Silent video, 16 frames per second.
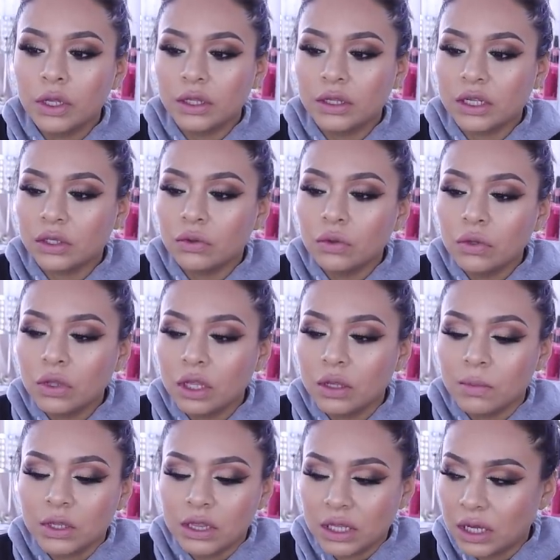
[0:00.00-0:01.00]
Eh, trato de
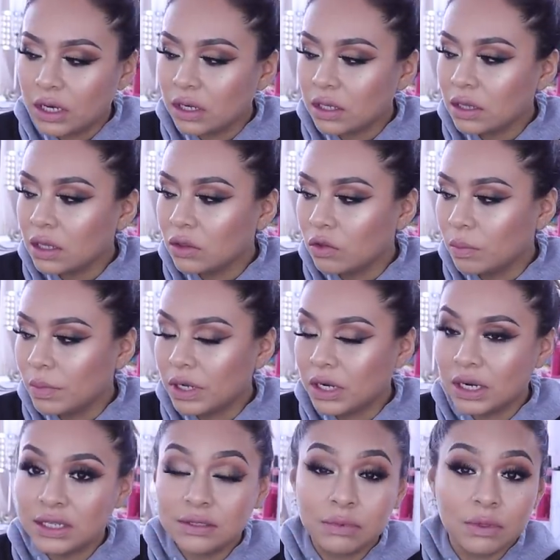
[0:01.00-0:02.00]
evitar de
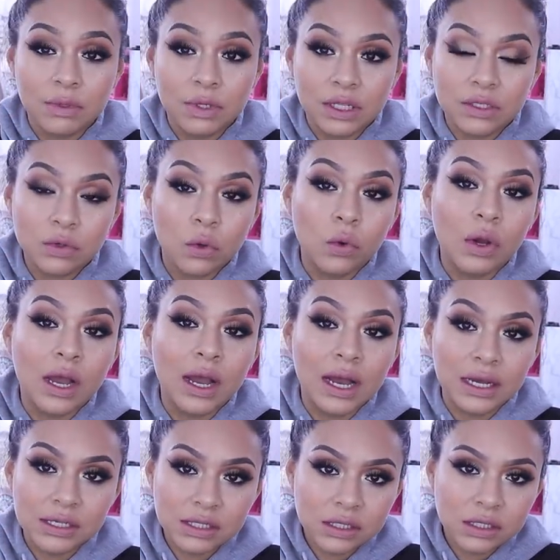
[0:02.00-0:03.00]
tomar las bebidas con
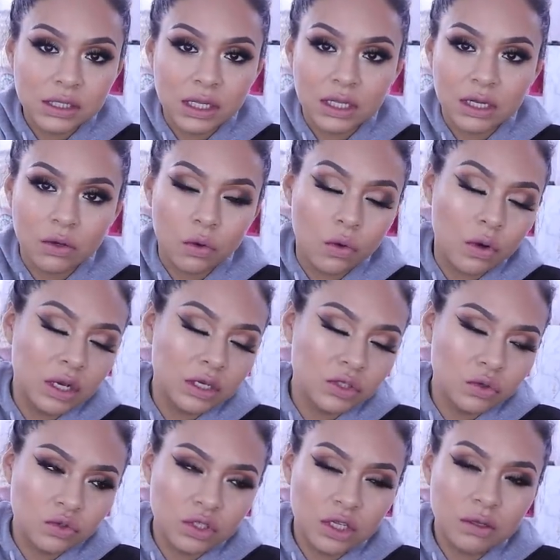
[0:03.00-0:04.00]
gas, las con
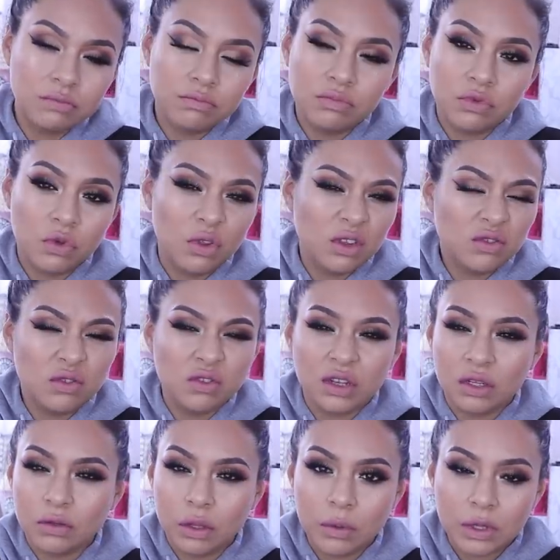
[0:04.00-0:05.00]
gaseosa, todo eso
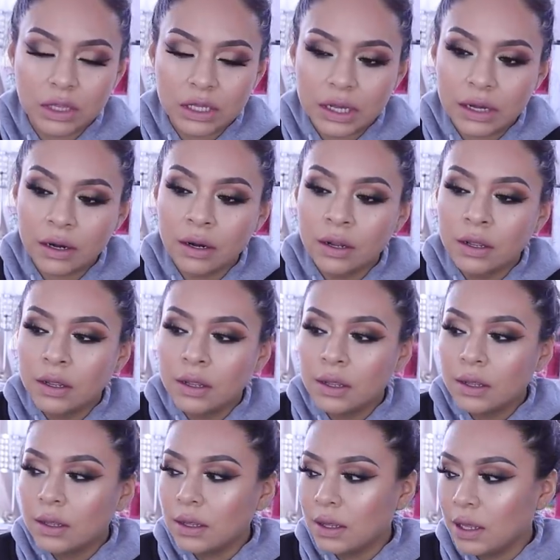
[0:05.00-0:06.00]
trato de evitar.
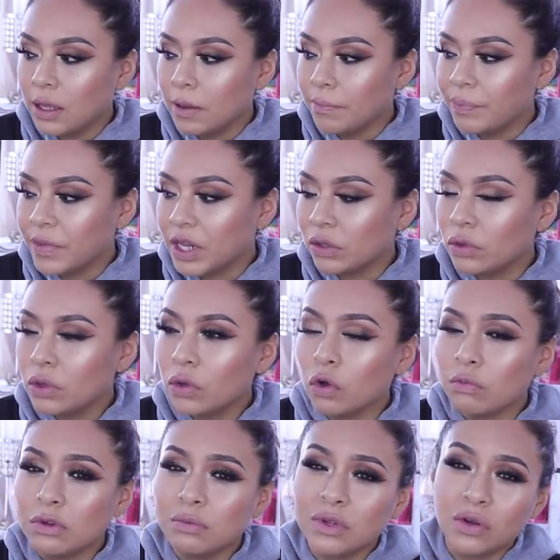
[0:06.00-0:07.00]
Em, trato de
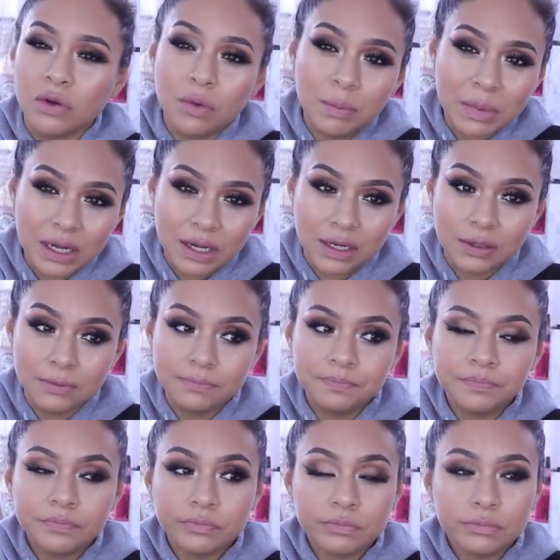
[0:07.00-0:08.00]
comer menos pan,
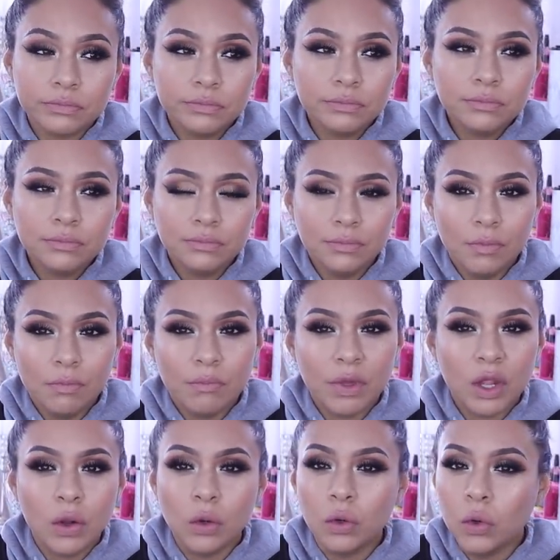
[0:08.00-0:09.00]

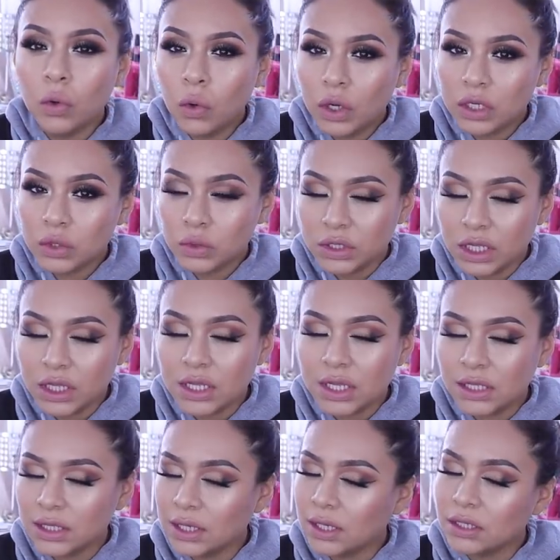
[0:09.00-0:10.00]
pero no es una
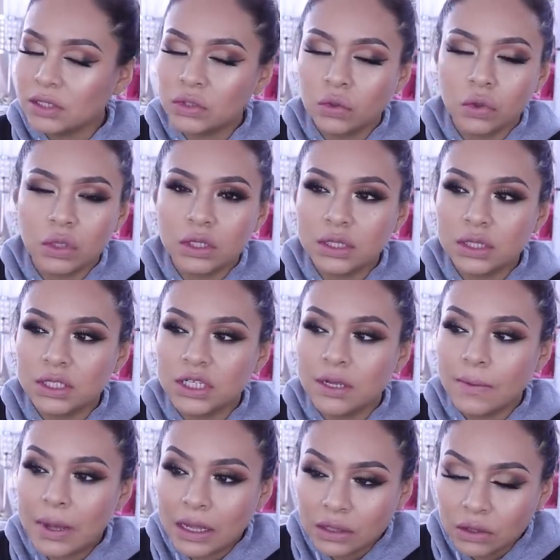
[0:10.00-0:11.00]
dieta que estoy
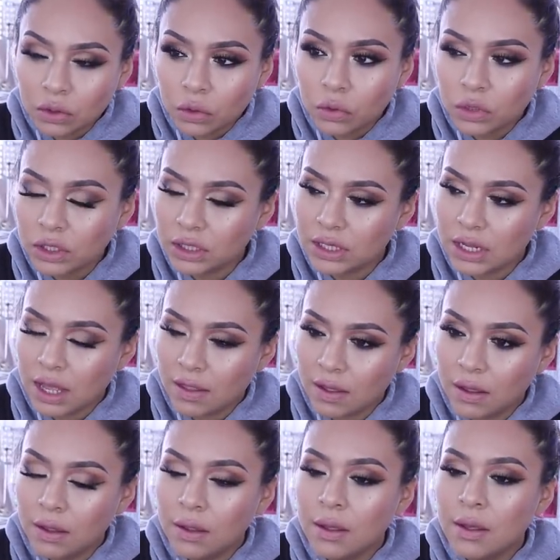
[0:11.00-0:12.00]
llevando ni
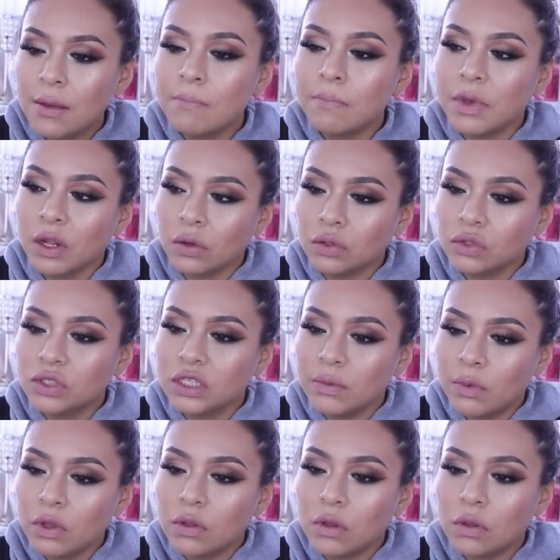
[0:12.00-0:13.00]
nada pero sí
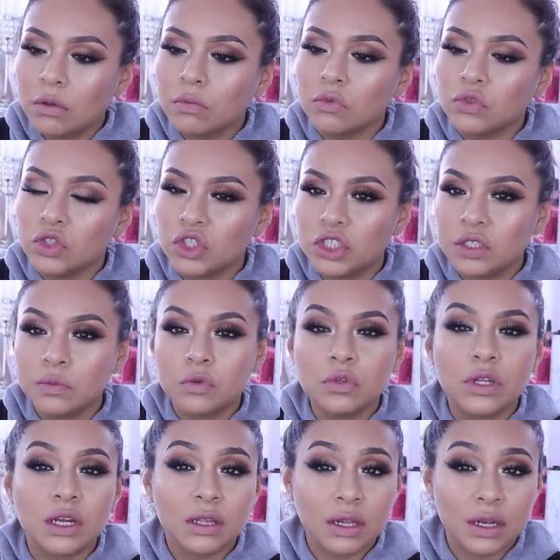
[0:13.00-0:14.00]
me ha ayudado
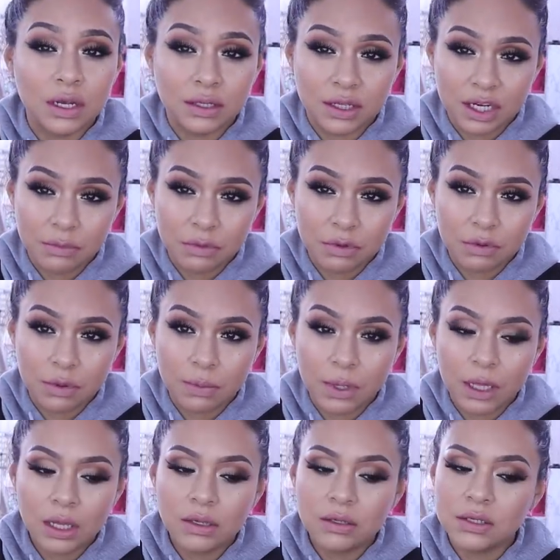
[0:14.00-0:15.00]
muchísimo dar de lactar a mi
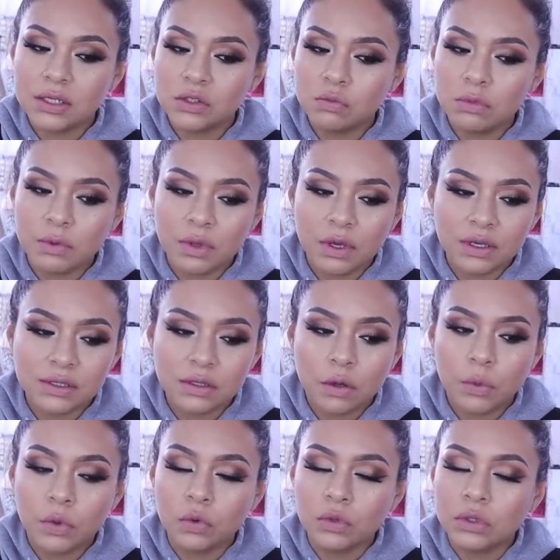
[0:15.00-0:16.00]
bebé. Eso me habían
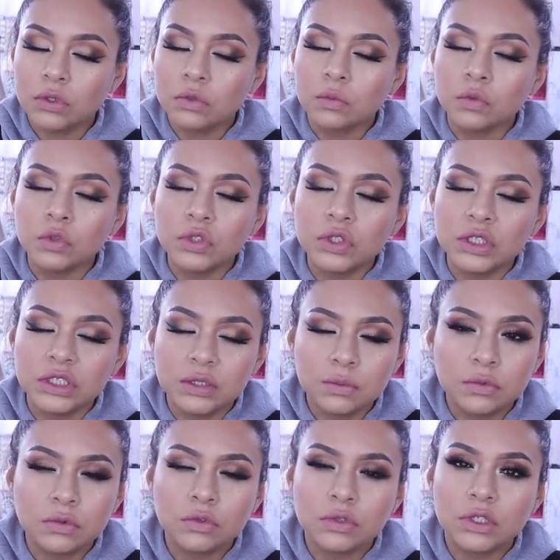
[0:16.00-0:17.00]
estado preguntando
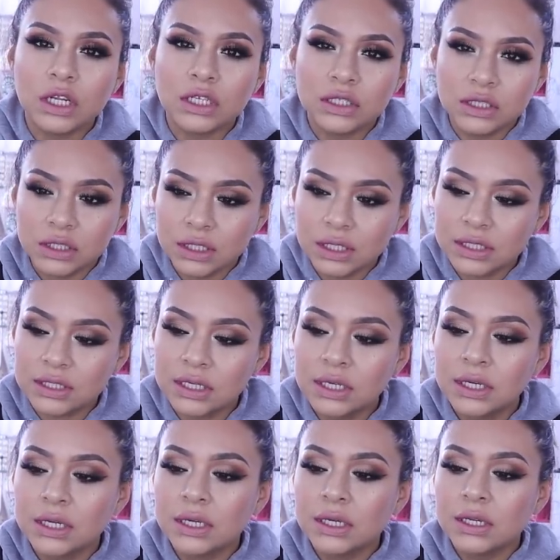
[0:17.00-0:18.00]
muchísimo las chicas.
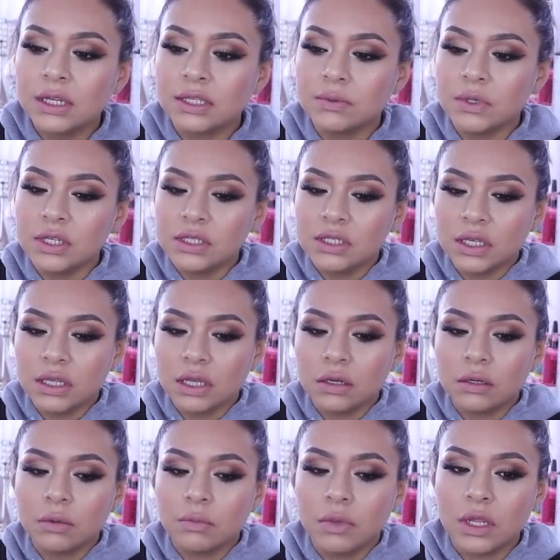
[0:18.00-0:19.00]
Les voy a
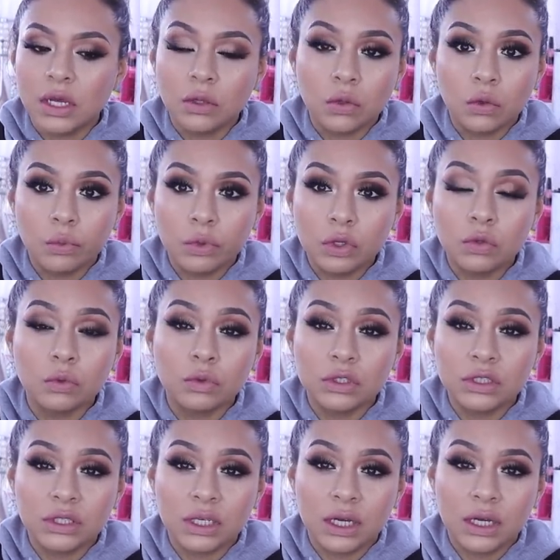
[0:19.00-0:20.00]
enseñar mi abdomen cómo
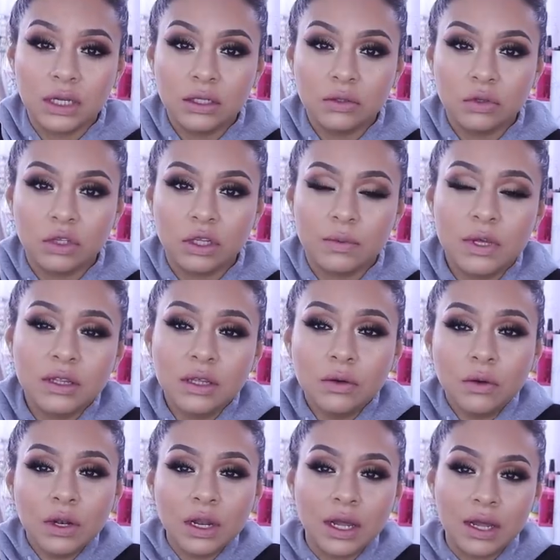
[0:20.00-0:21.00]
está. Todavía
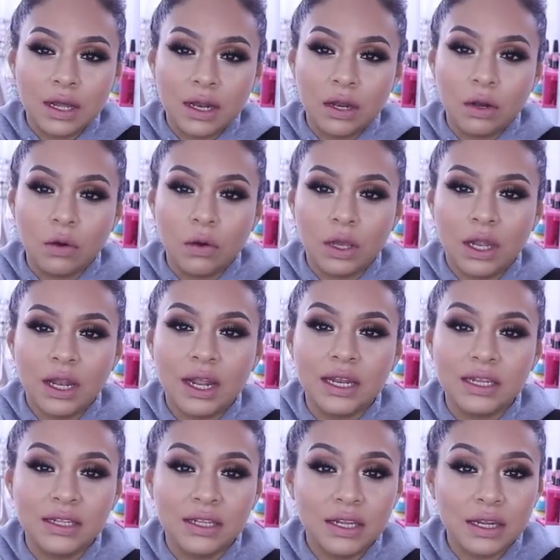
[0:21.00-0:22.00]
tengo la, lo que es la
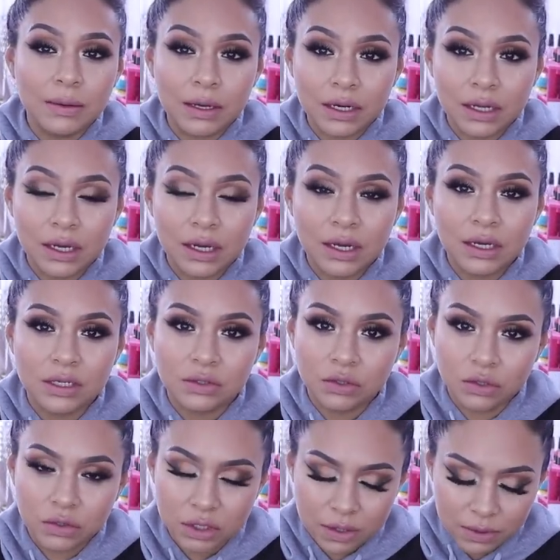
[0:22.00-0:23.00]
línea de la barriga,
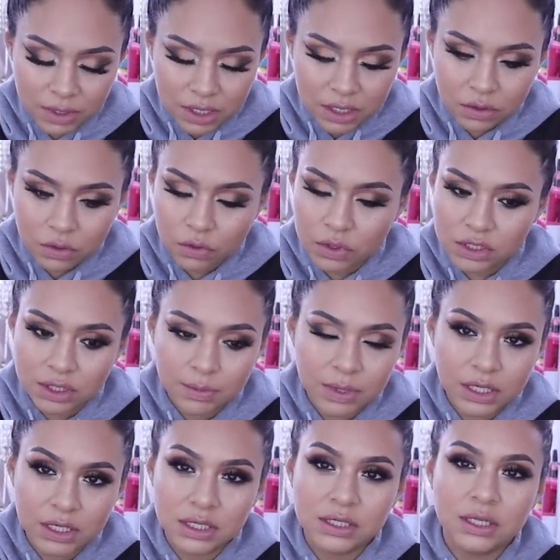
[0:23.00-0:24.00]
eso todavía no
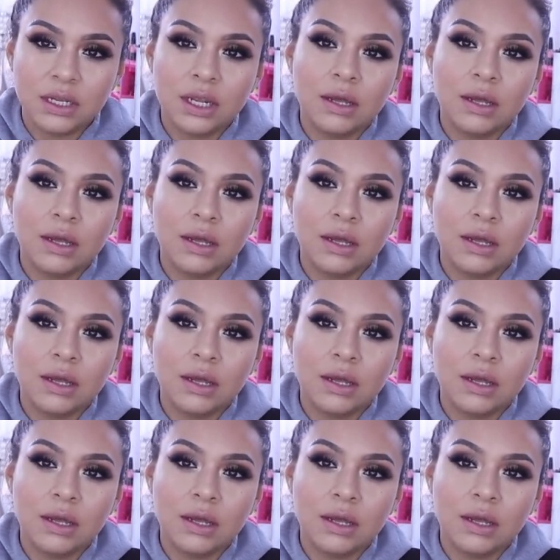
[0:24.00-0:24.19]
desaparece.